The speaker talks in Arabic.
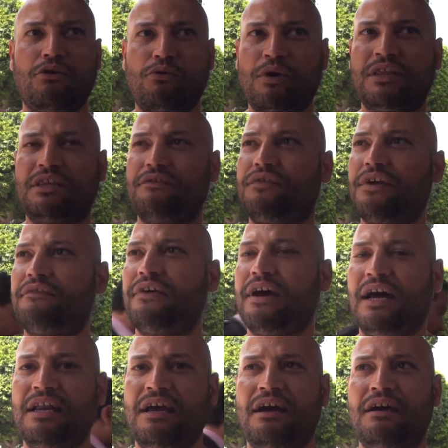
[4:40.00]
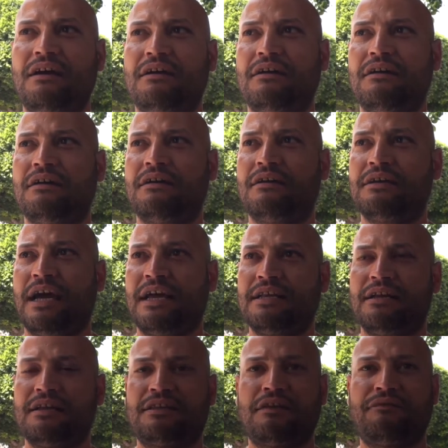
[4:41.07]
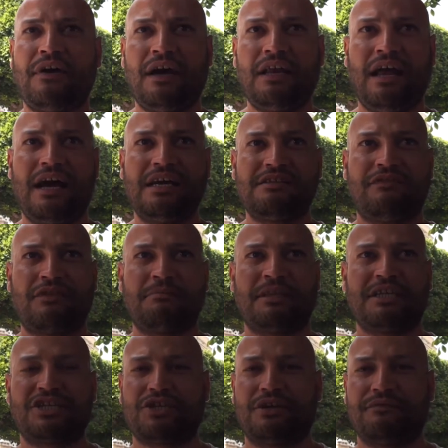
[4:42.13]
والتفافها على يعني اتفاق الحاصل في 18